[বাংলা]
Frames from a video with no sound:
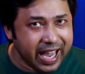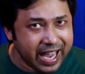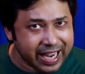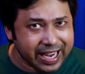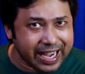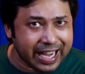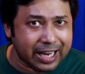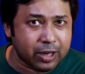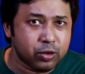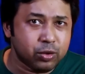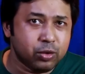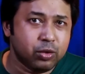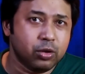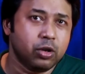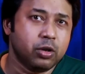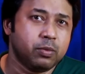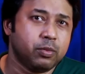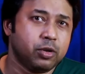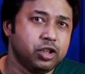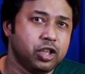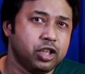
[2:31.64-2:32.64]
এই
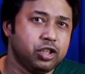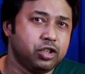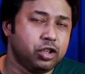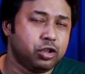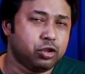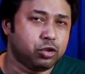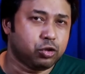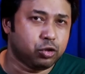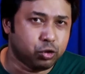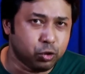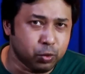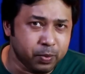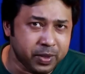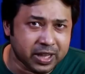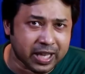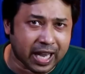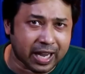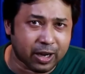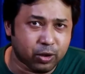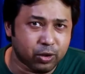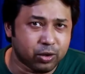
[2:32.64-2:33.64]
কারণগুলোর মধ্যে যদি
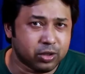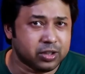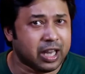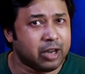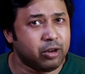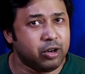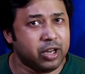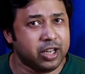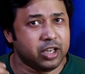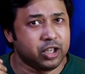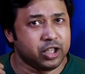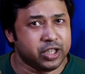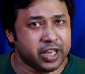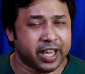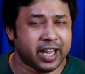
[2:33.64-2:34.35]
তুমি থাকো তাহলে